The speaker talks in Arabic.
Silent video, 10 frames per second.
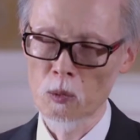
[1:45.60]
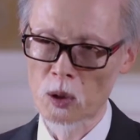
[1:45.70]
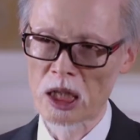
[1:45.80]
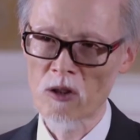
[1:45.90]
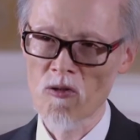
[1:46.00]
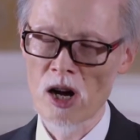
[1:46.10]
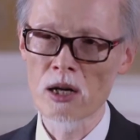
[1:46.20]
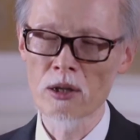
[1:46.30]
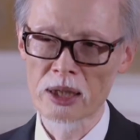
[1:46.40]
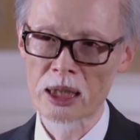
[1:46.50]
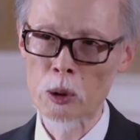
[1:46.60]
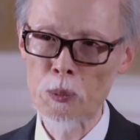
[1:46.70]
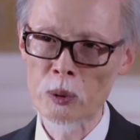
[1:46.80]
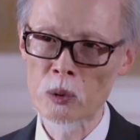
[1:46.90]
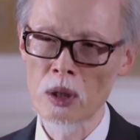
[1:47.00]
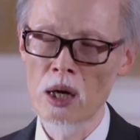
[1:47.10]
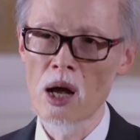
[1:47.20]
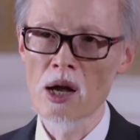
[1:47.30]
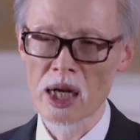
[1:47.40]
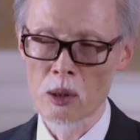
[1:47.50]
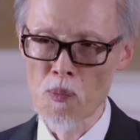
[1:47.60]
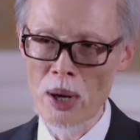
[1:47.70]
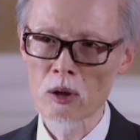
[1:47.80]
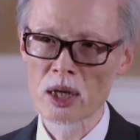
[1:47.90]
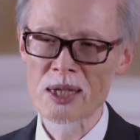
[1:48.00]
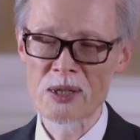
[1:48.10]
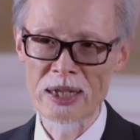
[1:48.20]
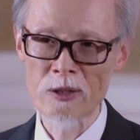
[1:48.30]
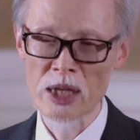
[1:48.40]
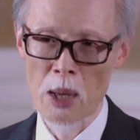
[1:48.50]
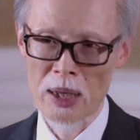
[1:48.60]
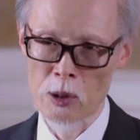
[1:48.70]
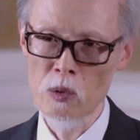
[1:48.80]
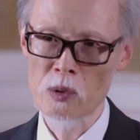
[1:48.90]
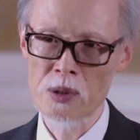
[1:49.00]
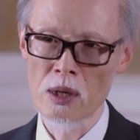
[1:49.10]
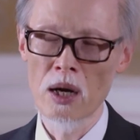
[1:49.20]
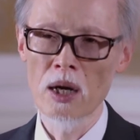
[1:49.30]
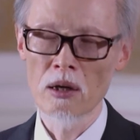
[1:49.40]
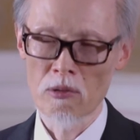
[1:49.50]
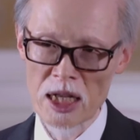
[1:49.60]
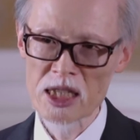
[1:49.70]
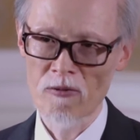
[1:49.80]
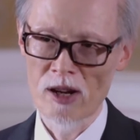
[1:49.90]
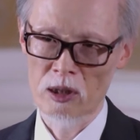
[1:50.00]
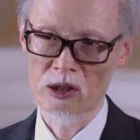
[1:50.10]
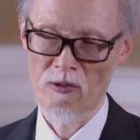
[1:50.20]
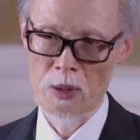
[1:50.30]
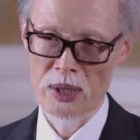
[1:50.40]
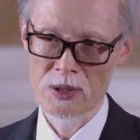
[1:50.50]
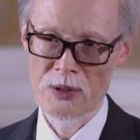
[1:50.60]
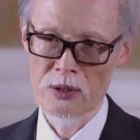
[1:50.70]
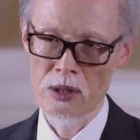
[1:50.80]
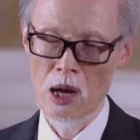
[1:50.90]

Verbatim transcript: سوف تنمو كمركز للتميز ليس فقط في مصر